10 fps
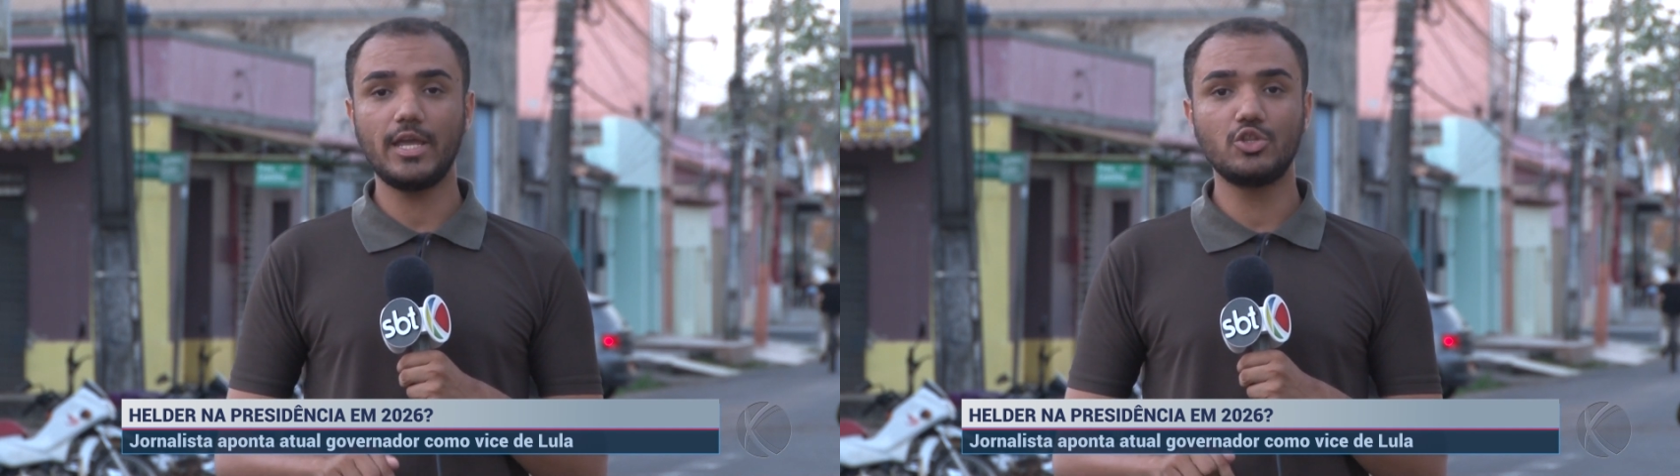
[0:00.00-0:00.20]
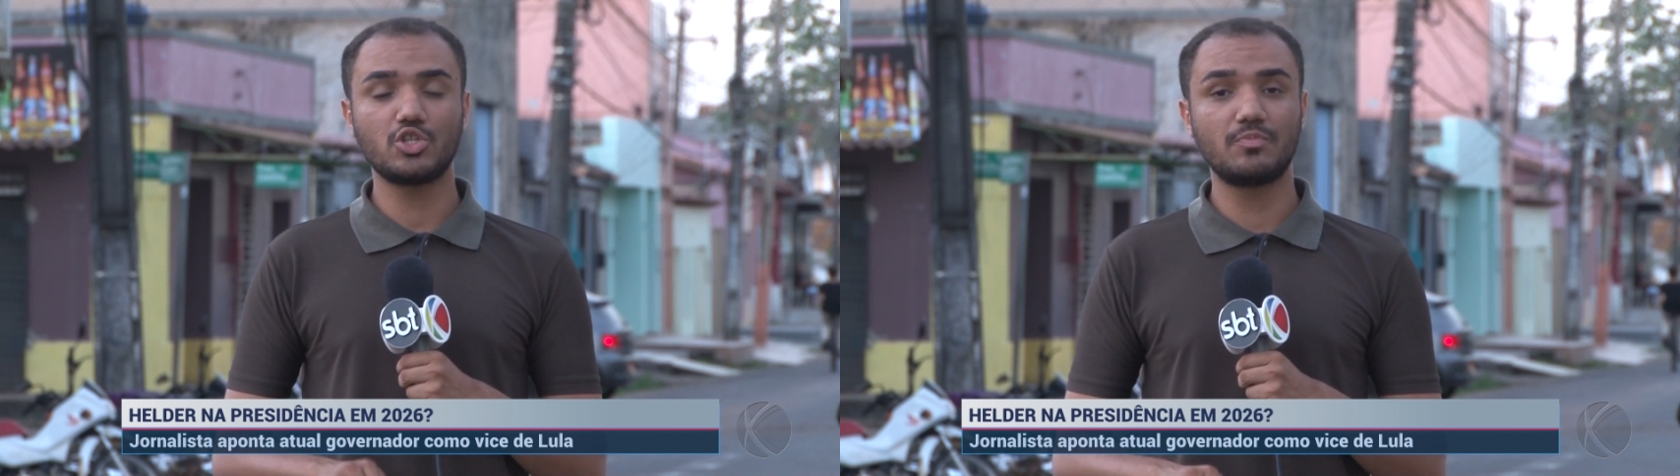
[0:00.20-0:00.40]

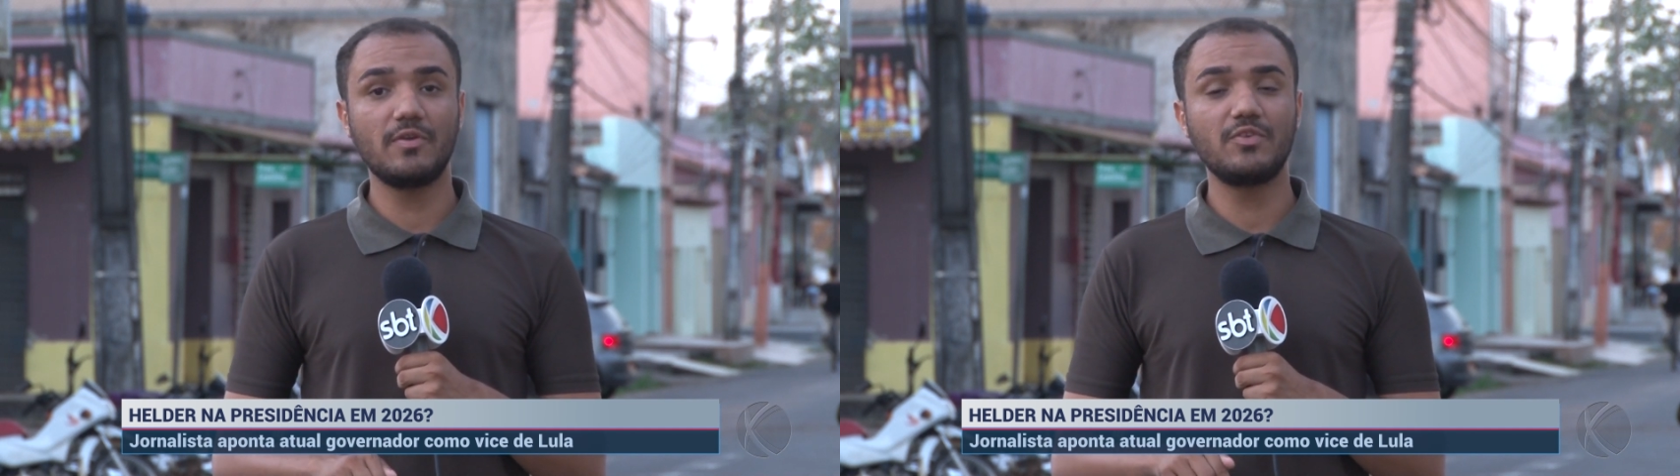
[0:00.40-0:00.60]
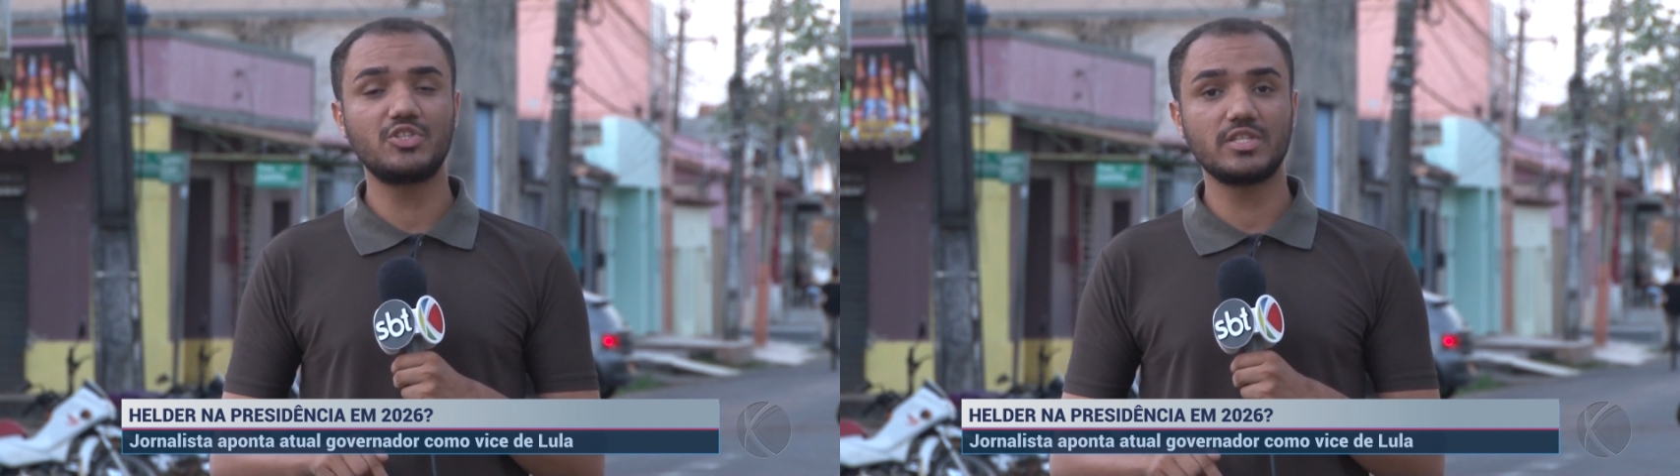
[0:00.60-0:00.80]
em
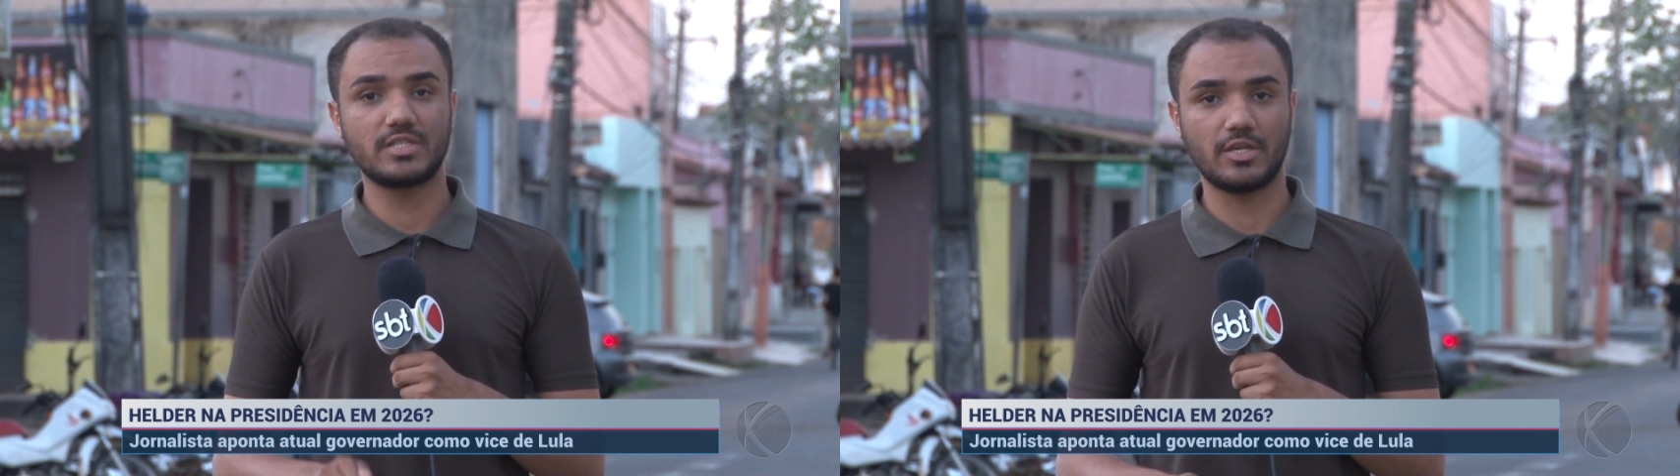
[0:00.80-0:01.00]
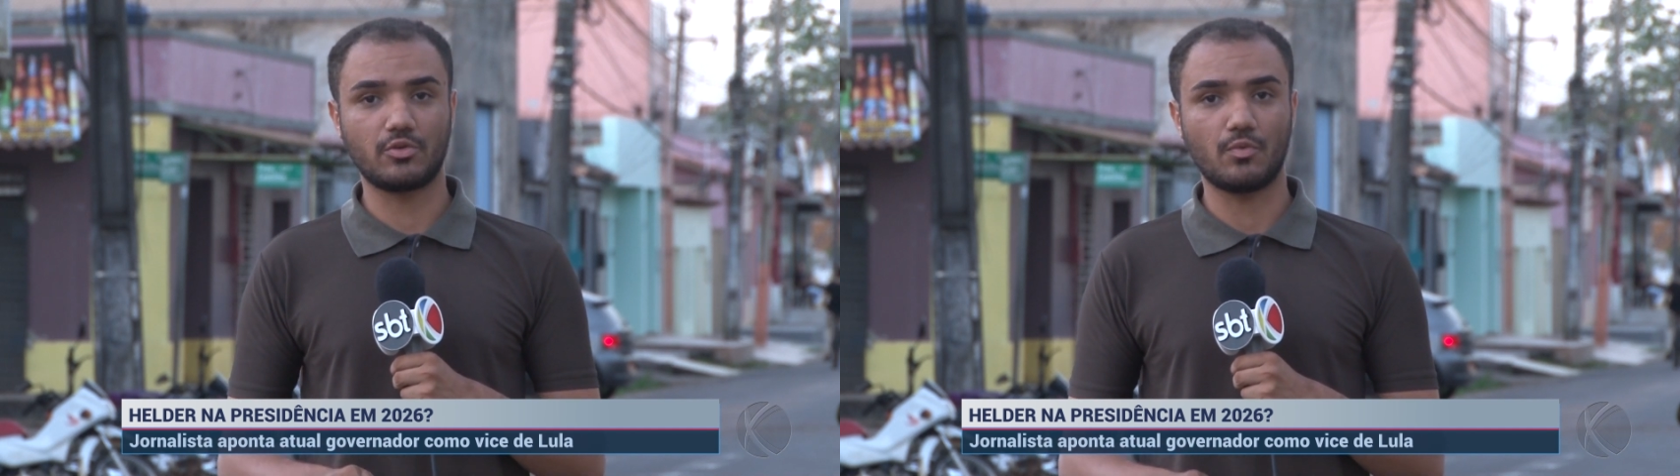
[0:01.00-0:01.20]

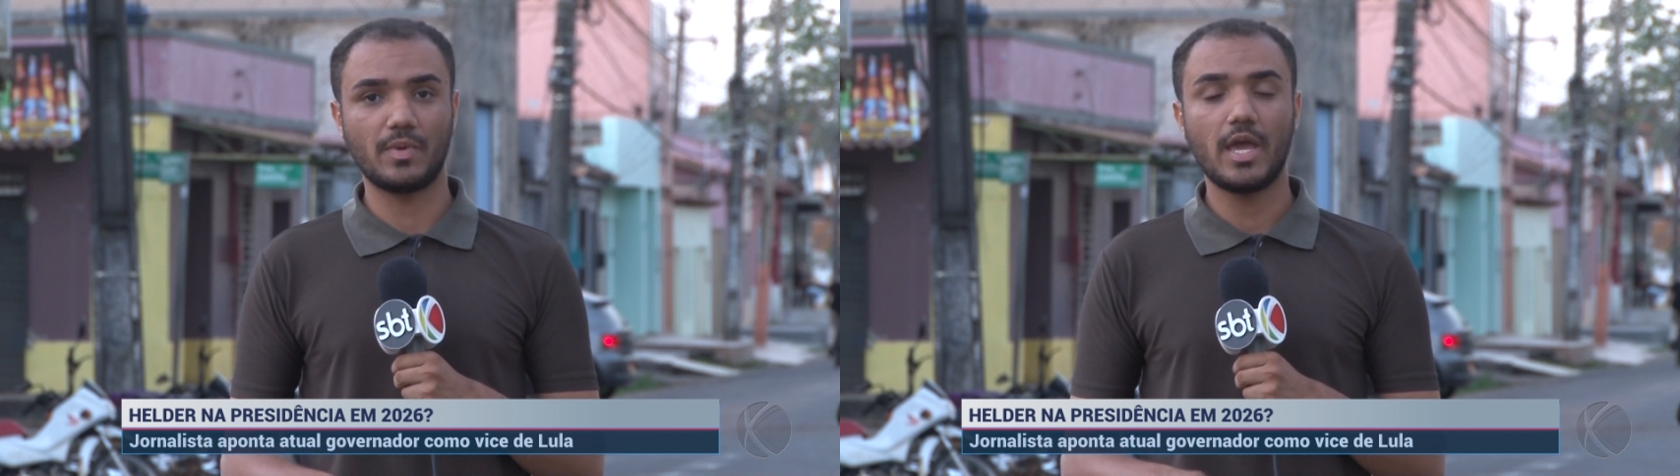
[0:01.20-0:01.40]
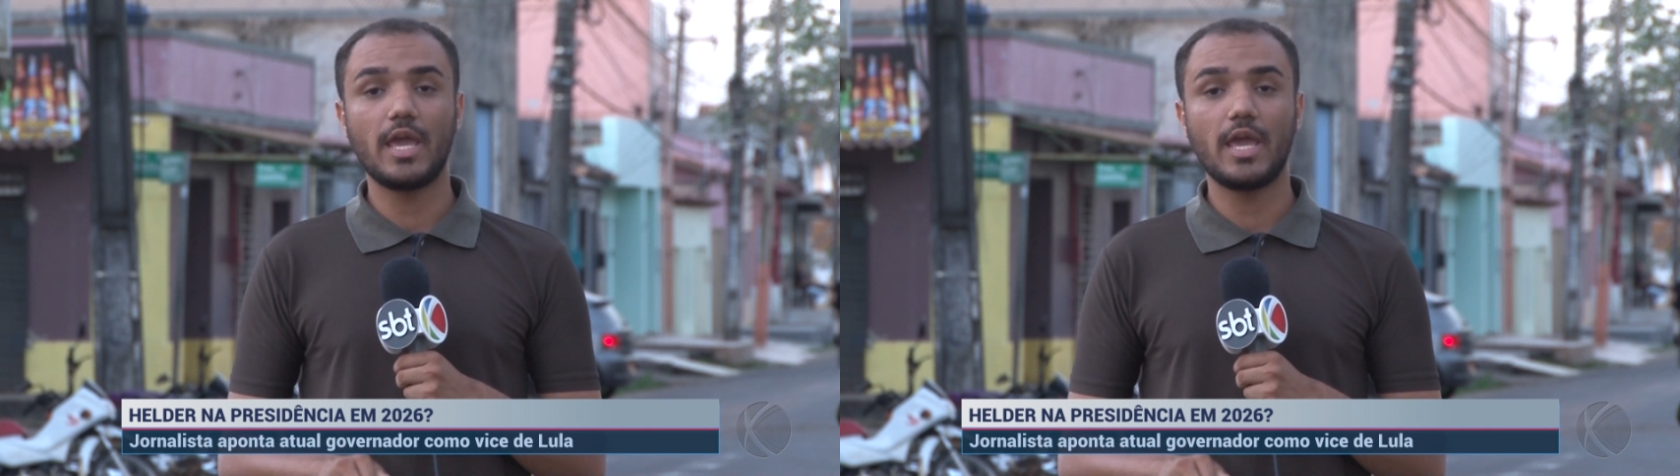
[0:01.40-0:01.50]
2025